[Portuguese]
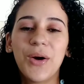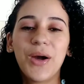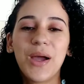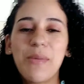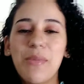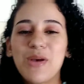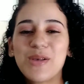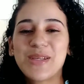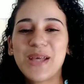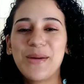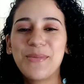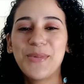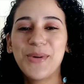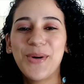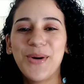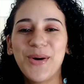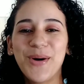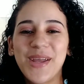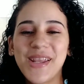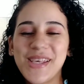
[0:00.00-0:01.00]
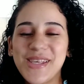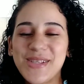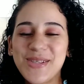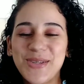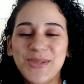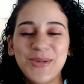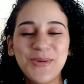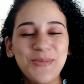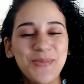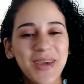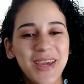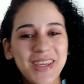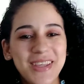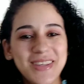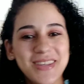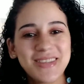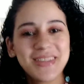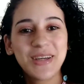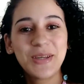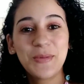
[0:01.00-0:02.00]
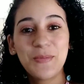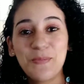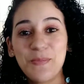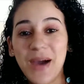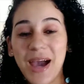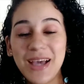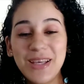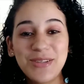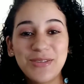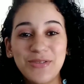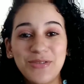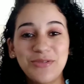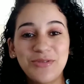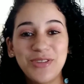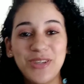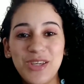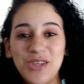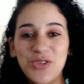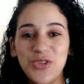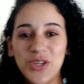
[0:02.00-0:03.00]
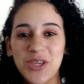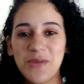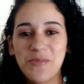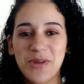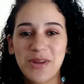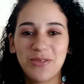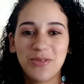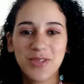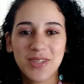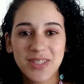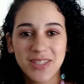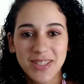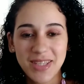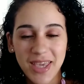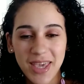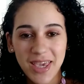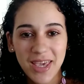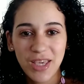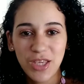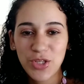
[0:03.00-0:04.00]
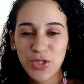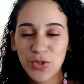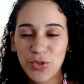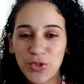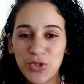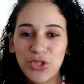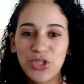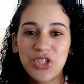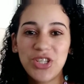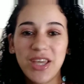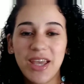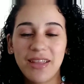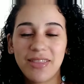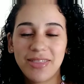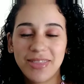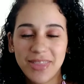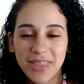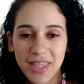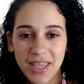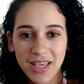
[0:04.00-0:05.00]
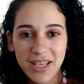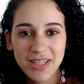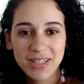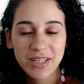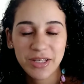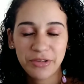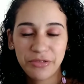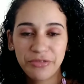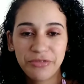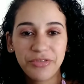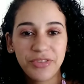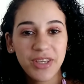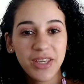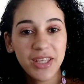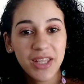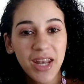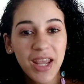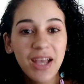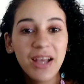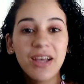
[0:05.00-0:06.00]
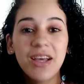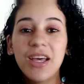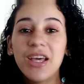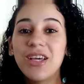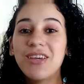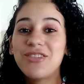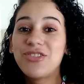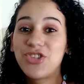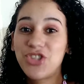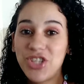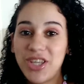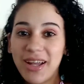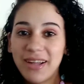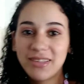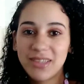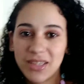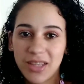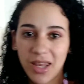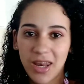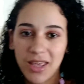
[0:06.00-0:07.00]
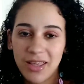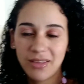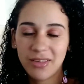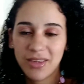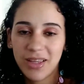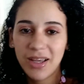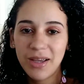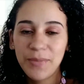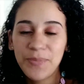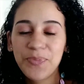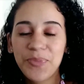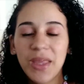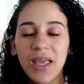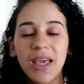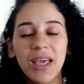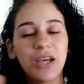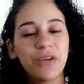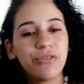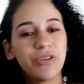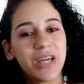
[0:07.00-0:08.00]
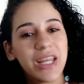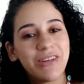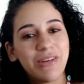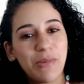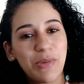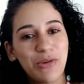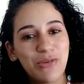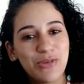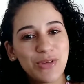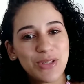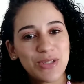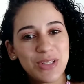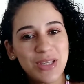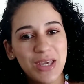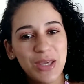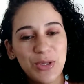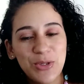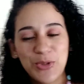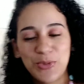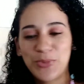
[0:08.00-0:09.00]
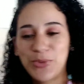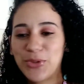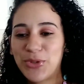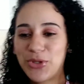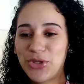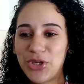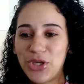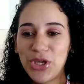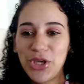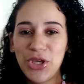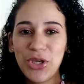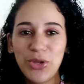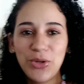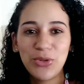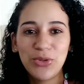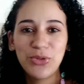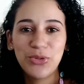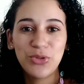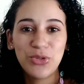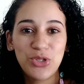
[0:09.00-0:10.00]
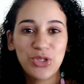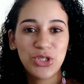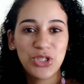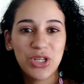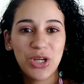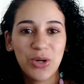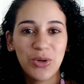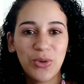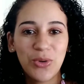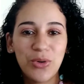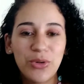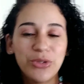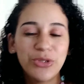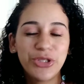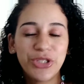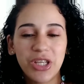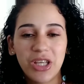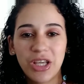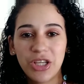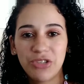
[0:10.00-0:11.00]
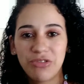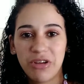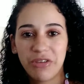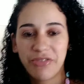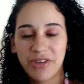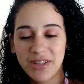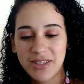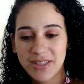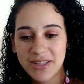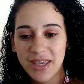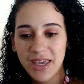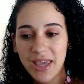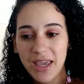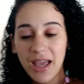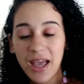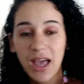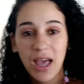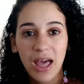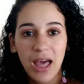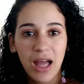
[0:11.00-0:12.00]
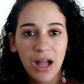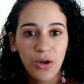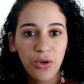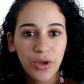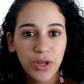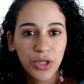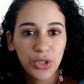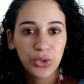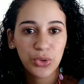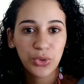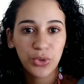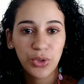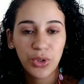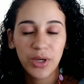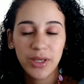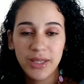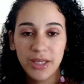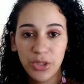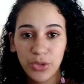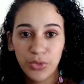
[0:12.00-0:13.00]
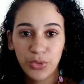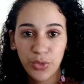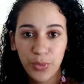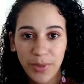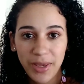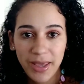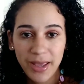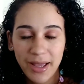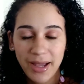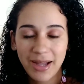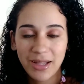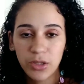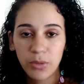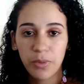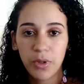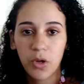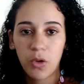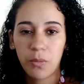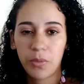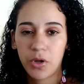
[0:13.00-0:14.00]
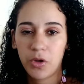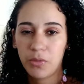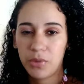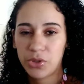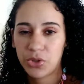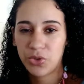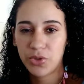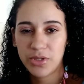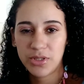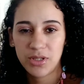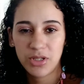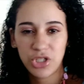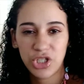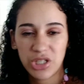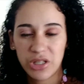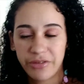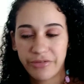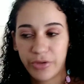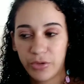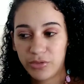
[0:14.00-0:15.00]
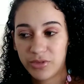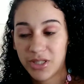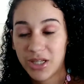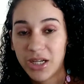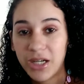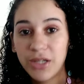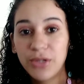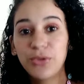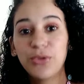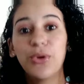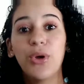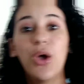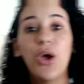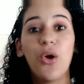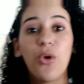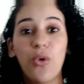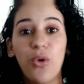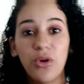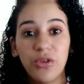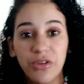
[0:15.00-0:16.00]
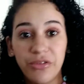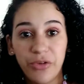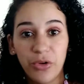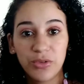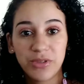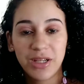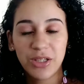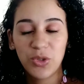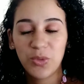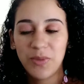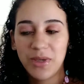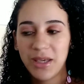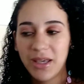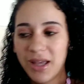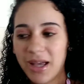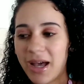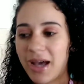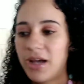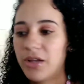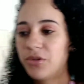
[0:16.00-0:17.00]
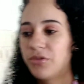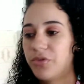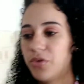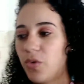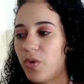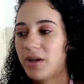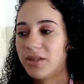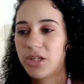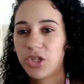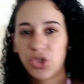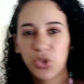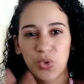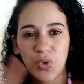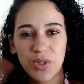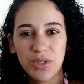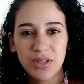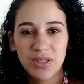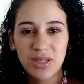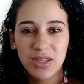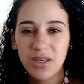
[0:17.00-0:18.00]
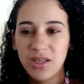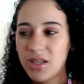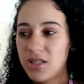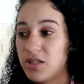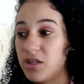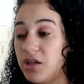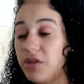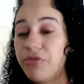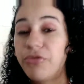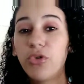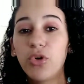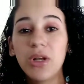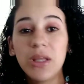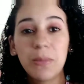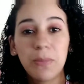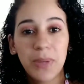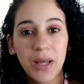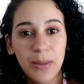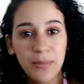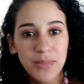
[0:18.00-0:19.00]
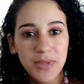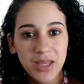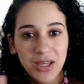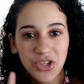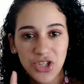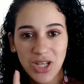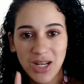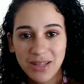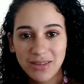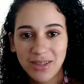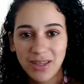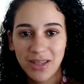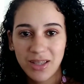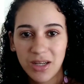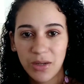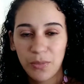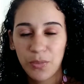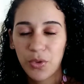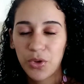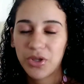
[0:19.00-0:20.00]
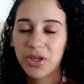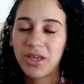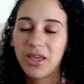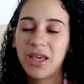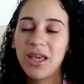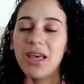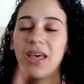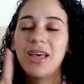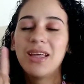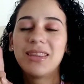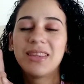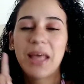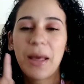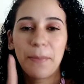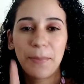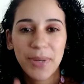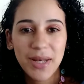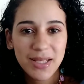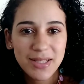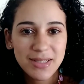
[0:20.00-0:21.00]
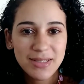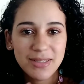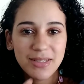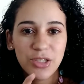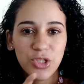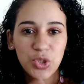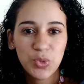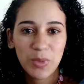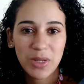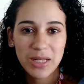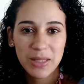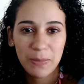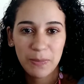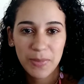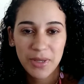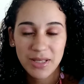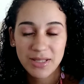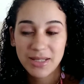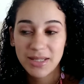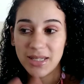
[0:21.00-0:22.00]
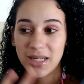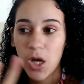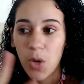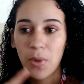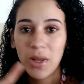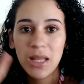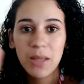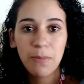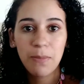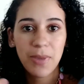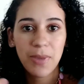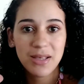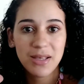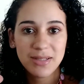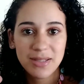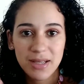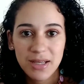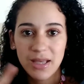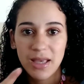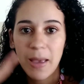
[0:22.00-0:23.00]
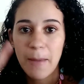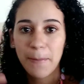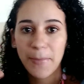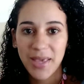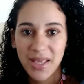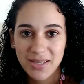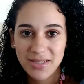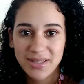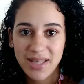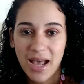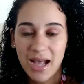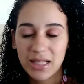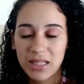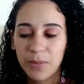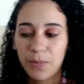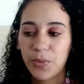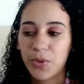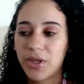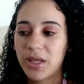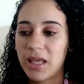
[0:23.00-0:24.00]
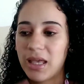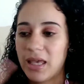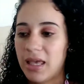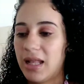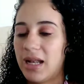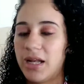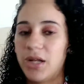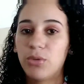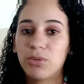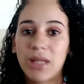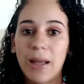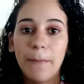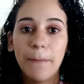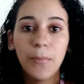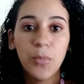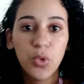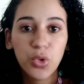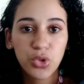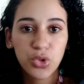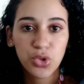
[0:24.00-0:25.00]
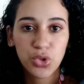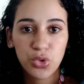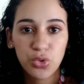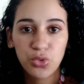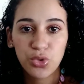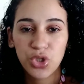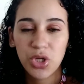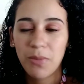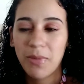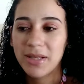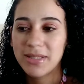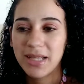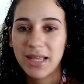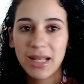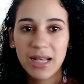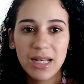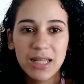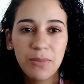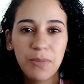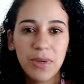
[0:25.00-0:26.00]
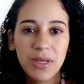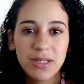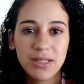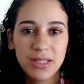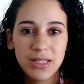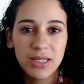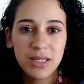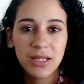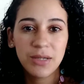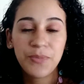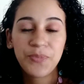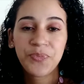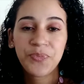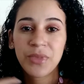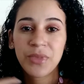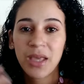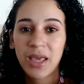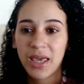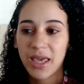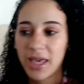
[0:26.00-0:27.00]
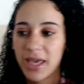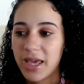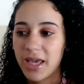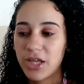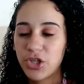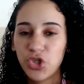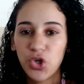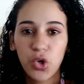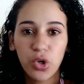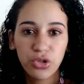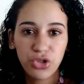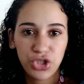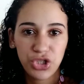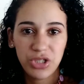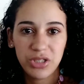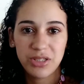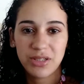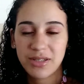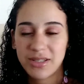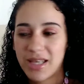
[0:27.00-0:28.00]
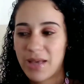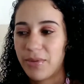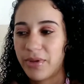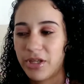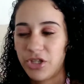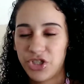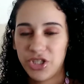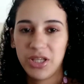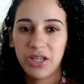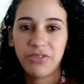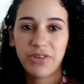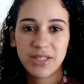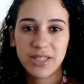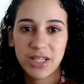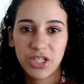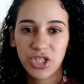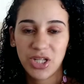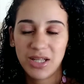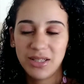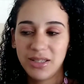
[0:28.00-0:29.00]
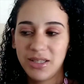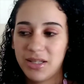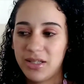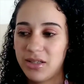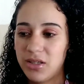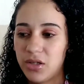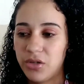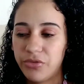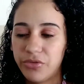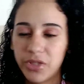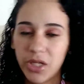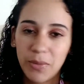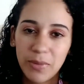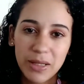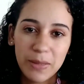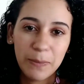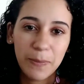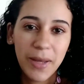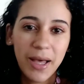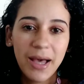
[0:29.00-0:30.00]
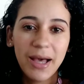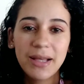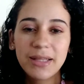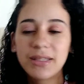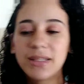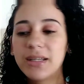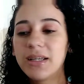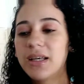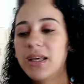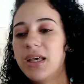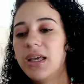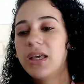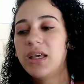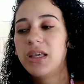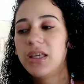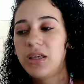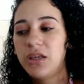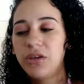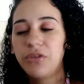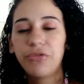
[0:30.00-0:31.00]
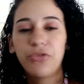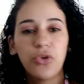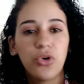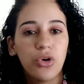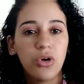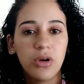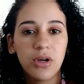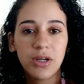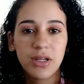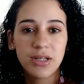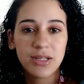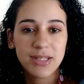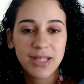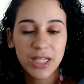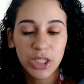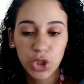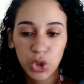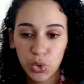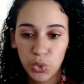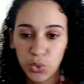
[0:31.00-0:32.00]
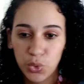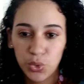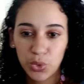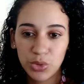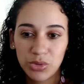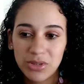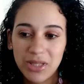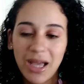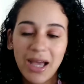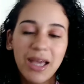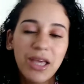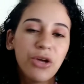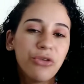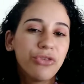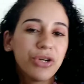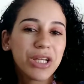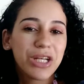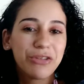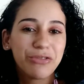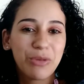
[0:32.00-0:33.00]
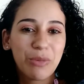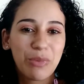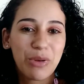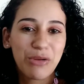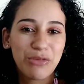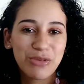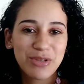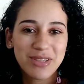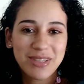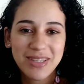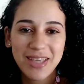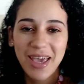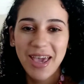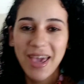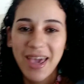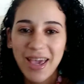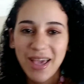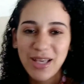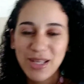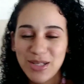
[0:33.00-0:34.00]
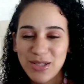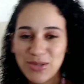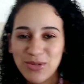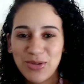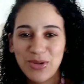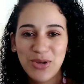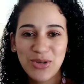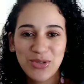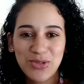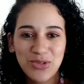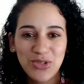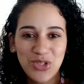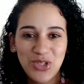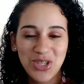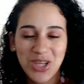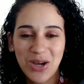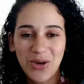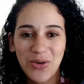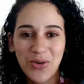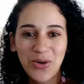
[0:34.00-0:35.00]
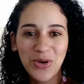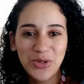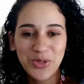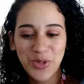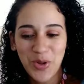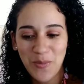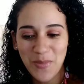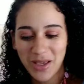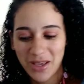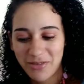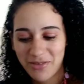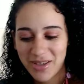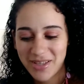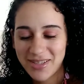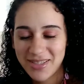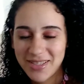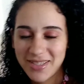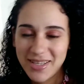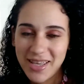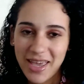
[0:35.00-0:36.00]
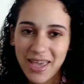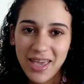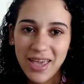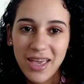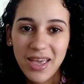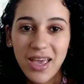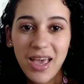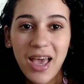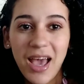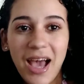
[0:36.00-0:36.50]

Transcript: Oi meus amores, tudo bem? Iniciando mais um vídeo aqui pra vocês. Hoje é terça-feira, dia 30. Eu vou gravar pra vocês um pouquinho do dia hoje, que a gente vai fazer. Agora eu tô indo no mercado pra comprar umas coisinhas que tá faltando. Quando eu voltar do mercado, vou guardar as coisinhas e vou limpar minha geladeira, porque tá precisando de uma limpeza. Não uma limpeza pesada, porque ela não tá muito suja, mas aquela limpezinha é, de rotina, sabe? Que a gente tem que fazer na geladeira. Então eu vou dar uma limpada e vou organizar tudo, tá? Eu vou gravando pra vocês o nosso dia hoje, como é que vai ser.